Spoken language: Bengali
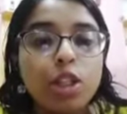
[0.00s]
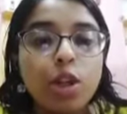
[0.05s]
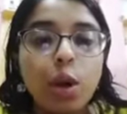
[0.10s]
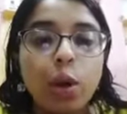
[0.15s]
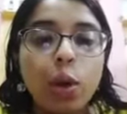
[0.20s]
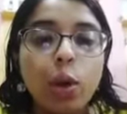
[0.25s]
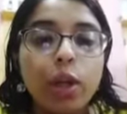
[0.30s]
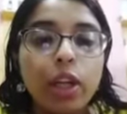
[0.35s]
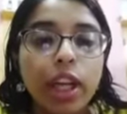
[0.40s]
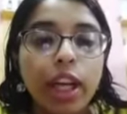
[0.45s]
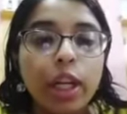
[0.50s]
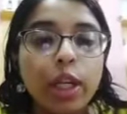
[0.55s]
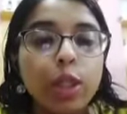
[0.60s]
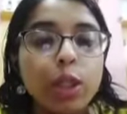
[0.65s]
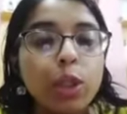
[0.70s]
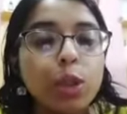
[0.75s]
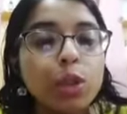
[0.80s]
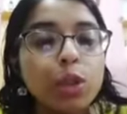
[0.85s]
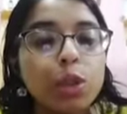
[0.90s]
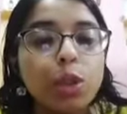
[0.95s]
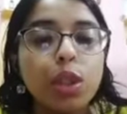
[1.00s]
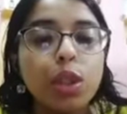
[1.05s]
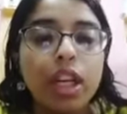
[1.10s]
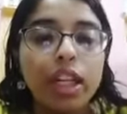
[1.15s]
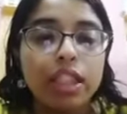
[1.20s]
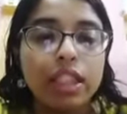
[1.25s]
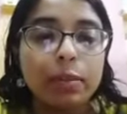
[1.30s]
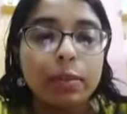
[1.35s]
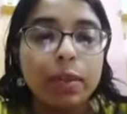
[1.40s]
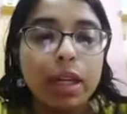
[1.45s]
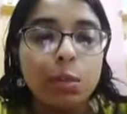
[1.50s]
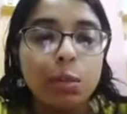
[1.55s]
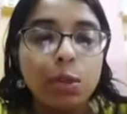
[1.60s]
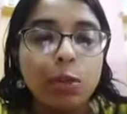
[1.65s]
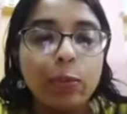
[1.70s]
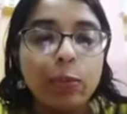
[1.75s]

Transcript: সকলকে সুস্থ রাখতে পারবো